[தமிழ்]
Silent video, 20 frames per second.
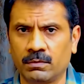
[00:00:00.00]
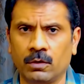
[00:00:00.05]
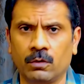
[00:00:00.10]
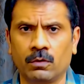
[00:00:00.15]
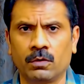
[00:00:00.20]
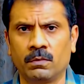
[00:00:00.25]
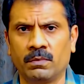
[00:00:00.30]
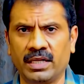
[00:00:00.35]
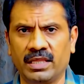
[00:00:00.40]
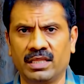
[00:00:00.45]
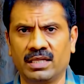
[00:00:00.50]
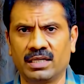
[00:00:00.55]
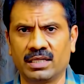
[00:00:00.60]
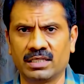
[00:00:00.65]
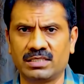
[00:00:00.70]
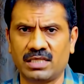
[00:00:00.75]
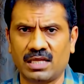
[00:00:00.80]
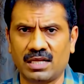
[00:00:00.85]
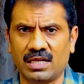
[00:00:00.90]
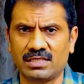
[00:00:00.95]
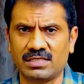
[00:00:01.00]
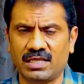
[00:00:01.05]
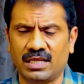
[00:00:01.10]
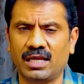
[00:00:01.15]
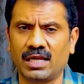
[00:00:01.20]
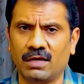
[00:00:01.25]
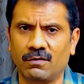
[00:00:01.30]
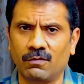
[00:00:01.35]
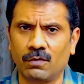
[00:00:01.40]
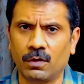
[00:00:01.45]
ஒரு மனிதருக்கு சராசரியாக
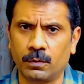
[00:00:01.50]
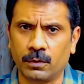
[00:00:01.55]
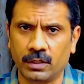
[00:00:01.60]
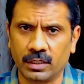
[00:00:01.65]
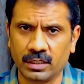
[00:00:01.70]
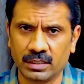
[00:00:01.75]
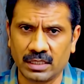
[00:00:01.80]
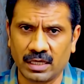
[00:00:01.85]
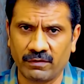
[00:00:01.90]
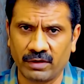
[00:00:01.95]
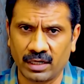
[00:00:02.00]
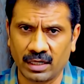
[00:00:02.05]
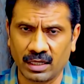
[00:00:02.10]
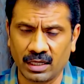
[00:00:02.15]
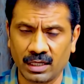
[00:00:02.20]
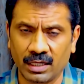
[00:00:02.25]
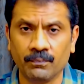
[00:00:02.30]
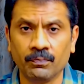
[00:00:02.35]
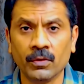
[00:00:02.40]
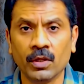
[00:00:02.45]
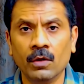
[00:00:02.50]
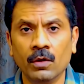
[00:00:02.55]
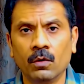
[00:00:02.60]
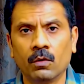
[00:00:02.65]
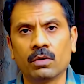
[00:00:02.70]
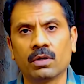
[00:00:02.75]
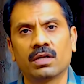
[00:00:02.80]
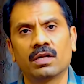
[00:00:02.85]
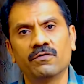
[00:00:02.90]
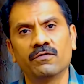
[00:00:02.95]
எவ்வளோ ப்ரோட்டீன் தேவைன்னா ஒரு
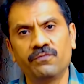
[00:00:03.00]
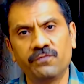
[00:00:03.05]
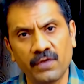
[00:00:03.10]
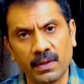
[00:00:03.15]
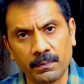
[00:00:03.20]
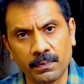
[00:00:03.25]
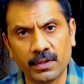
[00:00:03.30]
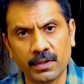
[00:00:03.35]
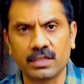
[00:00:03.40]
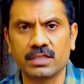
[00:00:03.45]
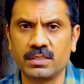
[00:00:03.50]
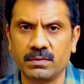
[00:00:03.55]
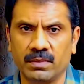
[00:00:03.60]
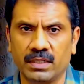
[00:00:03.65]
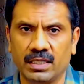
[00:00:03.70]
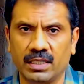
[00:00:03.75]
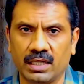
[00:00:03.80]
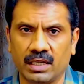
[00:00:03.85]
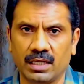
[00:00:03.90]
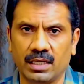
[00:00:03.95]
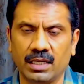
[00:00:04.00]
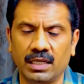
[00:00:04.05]
ரஃப் அப்ராக்சிமேட்டாக